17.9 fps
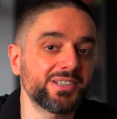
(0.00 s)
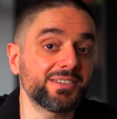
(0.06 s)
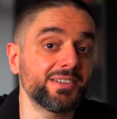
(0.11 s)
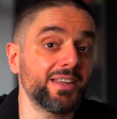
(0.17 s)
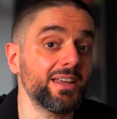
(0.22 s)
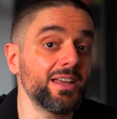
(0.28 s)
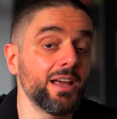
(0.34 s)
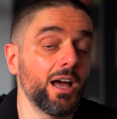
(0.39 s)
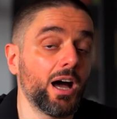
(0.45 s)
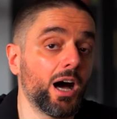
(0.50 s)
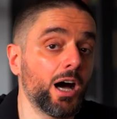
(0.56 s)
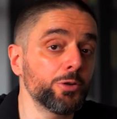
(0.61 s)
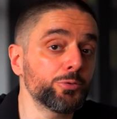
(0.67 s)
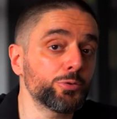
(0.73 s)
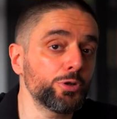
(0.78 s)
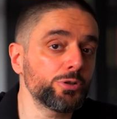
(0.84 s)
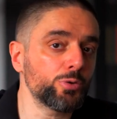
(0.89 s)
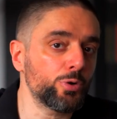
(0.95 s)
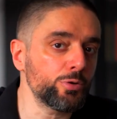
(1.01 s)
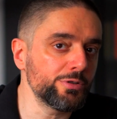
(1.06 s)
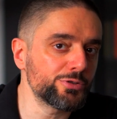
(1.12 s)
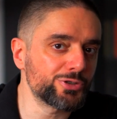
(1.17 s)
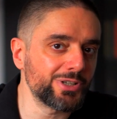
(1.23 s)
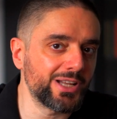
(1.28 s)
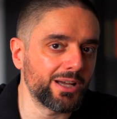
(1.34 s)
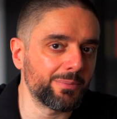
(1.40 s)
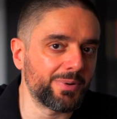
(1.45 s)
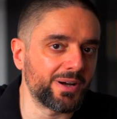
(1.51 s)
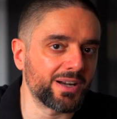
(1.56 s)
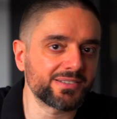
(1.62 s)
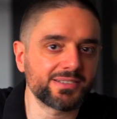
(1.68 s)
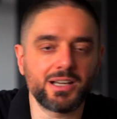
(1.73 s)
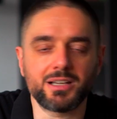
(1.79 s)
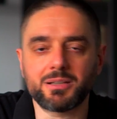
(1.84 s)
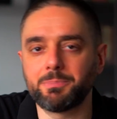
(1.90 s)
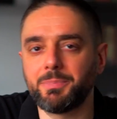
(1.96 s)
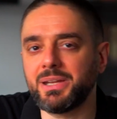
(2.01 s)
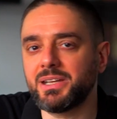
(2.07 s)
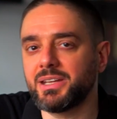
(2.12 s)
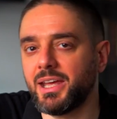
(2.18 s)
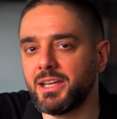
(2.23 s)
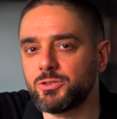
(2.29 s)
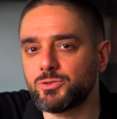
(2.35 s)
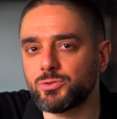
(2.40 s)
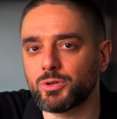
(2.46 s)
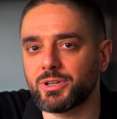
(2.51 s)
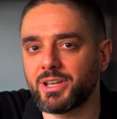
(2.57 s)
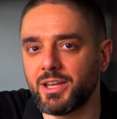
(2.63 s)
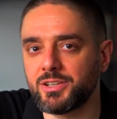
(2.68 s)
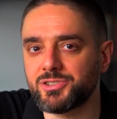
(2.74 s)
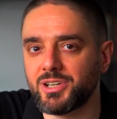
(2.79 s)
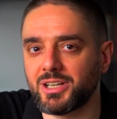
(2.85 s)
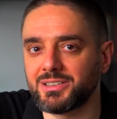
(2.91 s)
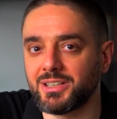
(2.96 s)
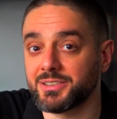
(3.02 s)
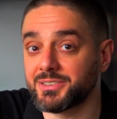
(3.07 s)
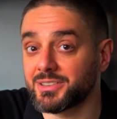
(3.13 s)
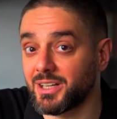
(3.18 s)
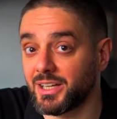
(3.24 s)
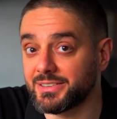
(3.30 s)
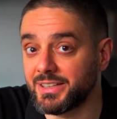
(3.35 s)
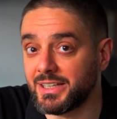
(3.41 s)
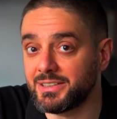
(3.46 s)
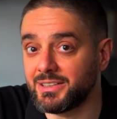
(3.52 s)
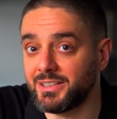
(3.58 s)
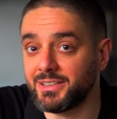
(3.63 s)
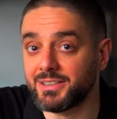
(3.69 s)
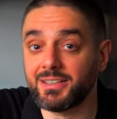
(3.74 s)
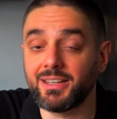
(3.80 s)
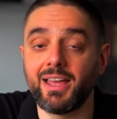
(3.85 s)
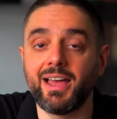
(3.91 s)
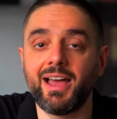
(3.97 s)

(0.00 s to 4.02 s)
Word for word: ise Android 13 ile yaparsak beni en çok heyecanlandıran yenilik